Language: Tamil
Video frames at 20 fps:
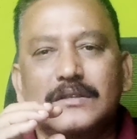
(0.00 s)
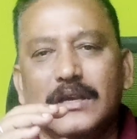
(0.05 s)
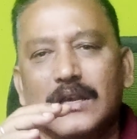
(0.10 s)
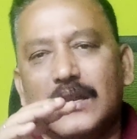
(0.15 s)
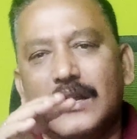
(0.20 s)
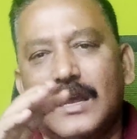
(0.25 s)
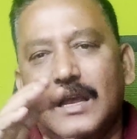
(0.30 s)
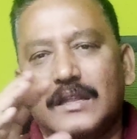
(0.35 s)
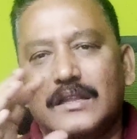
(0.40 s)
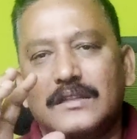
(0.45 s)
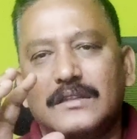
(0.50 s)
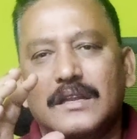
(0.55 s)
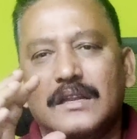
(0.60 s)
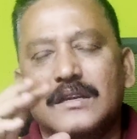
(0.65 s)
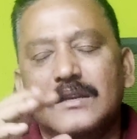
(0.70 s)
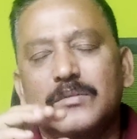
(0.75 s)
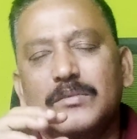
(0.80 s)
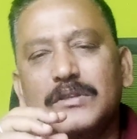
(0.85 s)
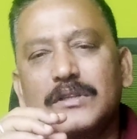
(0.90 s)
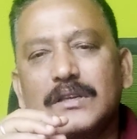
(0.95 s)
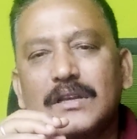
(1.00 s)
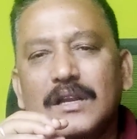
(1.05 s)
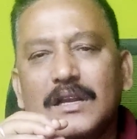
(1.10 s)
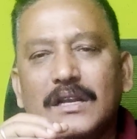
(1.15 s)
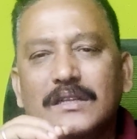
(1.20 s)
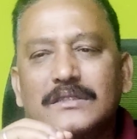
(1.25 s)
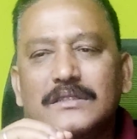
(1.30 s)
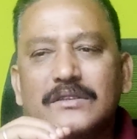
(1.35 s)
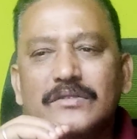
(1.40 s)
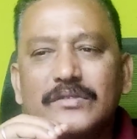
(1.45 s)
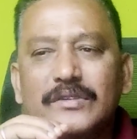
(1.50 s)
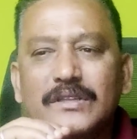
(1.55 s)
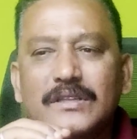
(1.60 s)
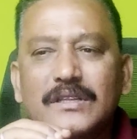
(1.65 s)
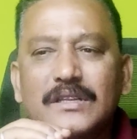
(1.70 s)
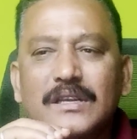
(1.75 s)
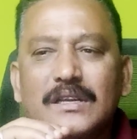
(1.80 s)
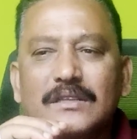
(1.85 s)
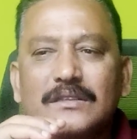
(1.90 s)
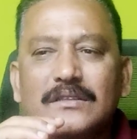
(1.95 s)
சரி அதை தாண்டி பார்த்திங்கன்னா கட்சி
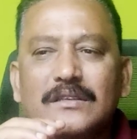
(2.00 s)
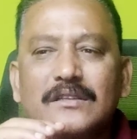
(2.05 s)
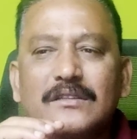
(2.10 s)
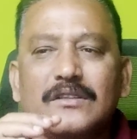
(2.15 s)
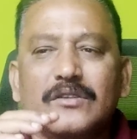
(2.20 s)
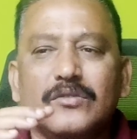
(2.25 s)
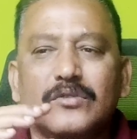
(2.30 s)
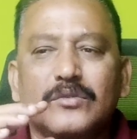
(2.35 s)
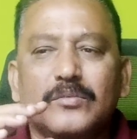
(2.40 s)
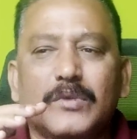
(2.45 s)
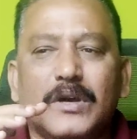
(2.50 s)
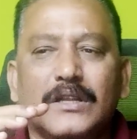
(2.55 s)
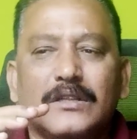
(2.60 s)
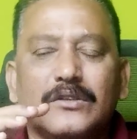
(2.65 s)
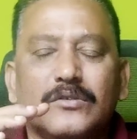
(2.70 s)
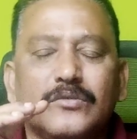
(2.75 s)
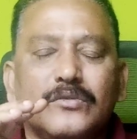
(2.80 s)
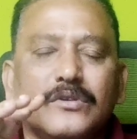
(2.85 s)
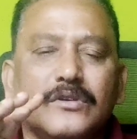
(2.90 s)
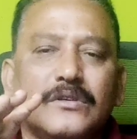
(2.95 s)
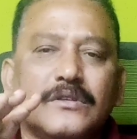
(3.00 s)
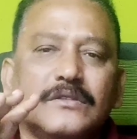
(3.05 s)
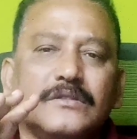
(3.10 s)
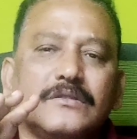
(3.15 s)
விதிகளை திருத்தவோ மாற்றவோ